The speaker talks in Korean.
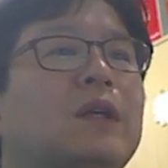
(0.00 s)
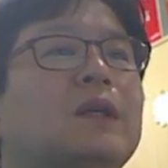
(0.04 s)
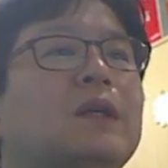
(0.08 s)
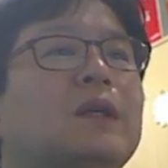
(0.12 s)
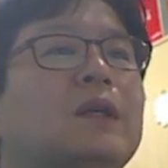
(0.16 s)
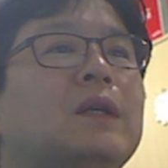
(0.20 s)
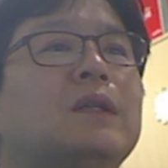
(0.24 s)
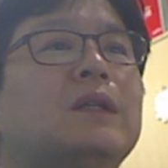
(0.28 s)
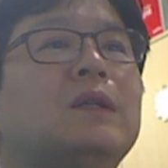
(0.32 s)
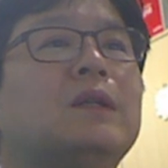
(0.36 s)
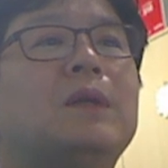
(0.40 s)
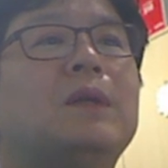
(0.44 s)

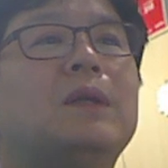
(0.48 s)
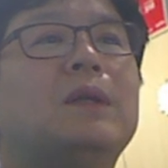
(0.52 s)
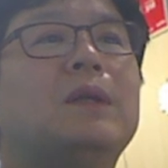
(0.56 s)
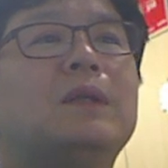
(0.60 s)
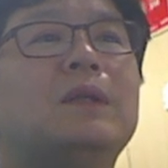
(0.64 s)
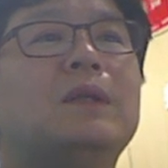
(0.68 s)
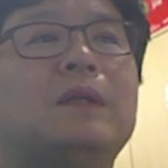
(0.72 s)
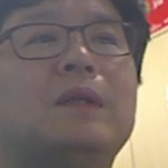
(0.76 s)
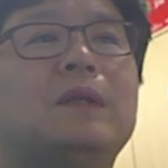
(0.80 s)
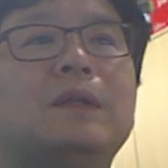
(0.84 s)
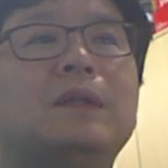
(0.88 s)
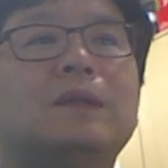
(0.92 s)

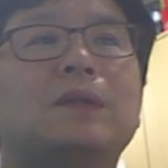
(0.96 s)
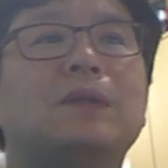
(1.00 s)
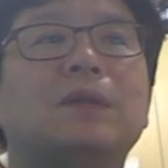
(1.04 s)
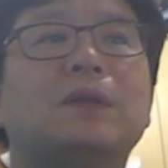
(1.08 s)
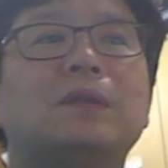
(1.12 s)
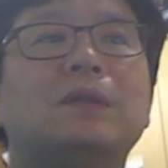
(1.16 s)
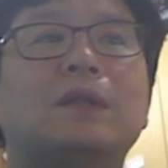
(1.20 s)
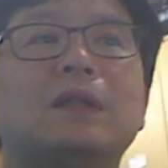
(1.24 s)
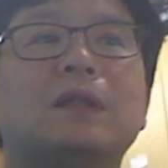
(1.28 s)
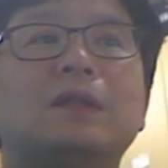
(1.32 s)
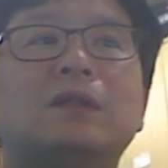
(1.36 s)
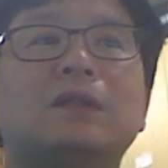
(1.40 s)
그러면은
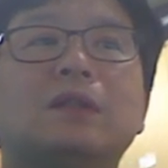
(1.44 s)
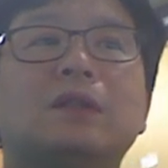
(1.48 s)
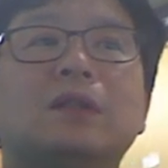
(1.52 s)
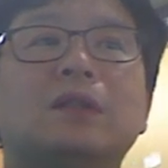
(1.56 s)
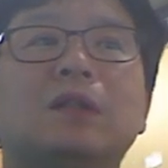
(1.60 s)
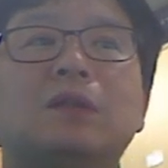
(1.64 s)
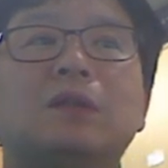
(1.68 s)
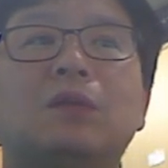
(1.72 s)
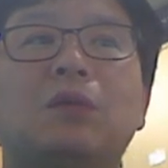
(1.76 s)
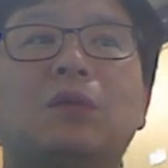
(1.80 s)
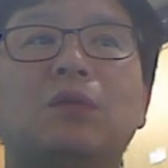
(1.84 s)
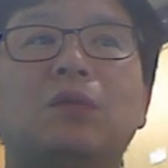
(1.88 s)

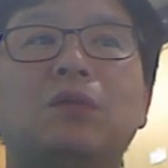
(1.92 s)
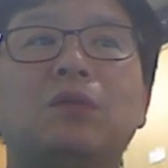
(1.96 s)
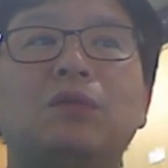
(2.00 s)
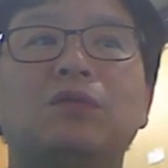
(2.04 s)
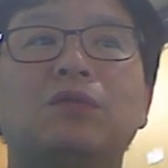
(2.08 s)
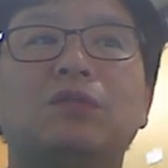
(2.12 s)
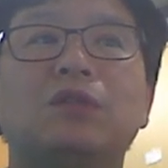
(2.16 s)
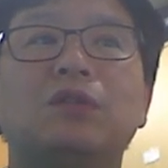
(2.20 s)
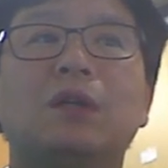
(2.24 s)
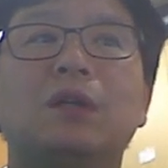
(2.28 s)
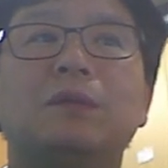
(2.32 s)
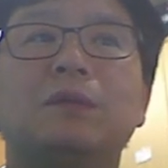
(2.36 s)
정상적인
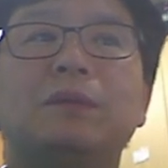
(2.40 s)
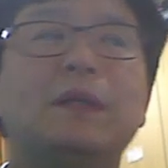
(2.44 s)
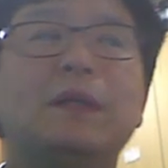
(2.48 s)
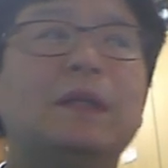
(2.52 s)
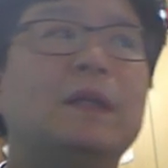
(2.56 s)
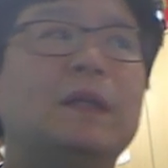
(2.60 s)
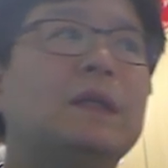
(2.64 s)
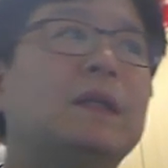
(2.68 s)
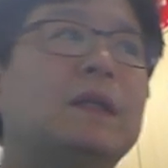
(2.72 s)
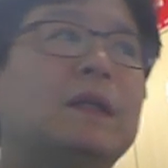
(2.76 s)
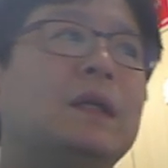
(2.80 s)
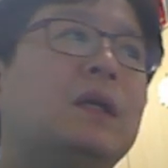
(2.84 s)
골
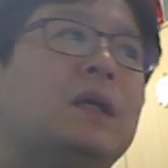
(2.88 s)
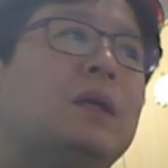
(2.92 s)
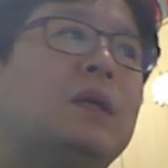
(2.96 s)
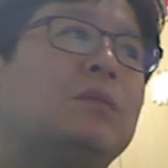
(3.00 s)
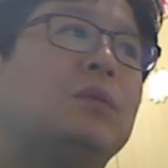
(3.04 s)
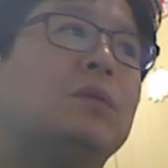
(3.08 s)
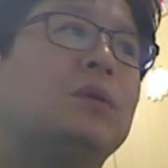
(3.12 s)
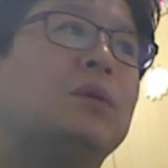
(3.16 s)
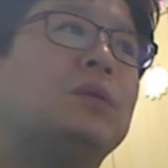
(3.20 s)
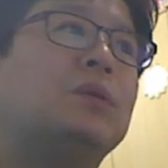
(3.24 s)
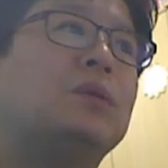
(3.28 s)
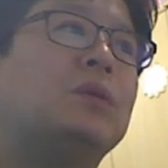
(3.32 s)
유압이
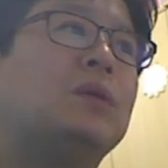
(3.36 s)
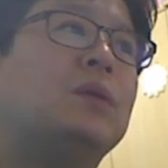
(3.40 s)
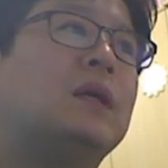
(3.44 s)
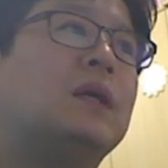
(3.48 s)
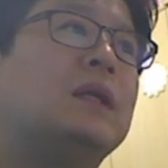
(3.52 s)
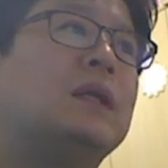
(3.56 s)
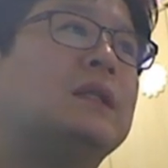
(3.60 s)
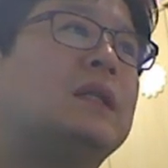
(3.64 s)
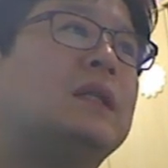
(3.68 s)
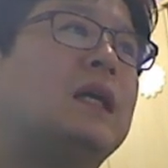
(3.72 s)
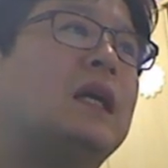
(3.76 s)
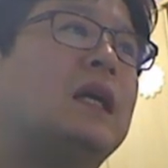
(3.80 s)
보통
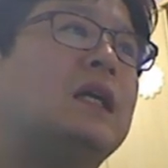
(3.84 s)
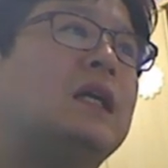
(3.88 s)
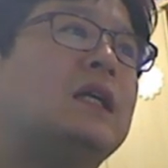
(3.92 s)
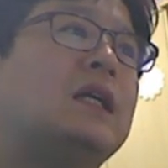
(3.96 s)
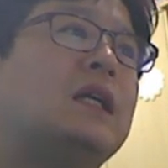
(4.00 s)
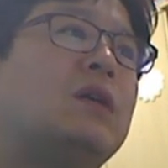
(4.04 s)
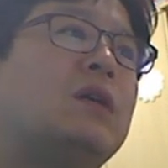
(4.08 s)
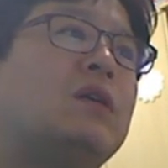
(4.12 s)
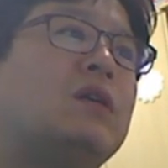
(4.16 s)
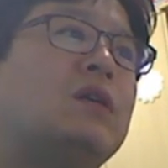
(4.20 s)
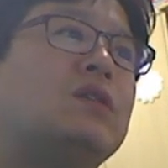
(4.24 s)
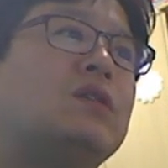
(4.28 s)
한
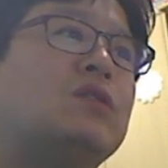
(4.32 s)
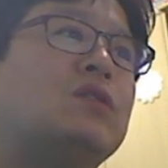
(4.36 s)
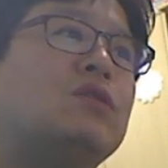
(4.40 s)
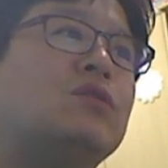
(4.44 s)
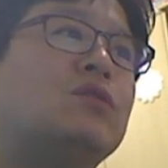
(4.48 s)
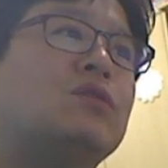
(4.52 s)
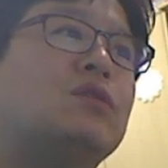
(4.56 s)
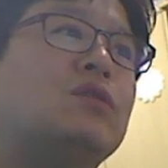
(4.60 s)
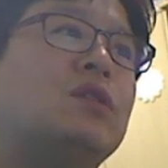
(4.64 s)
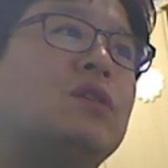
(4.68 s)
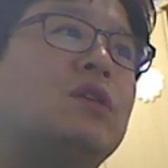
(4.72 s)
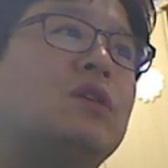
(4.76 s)

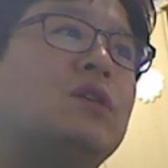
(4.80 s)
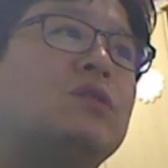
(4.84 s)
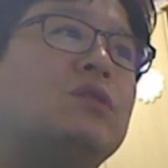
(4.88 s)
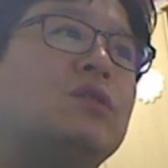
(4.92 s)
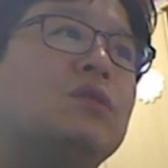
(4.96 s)
4개월에서 6개월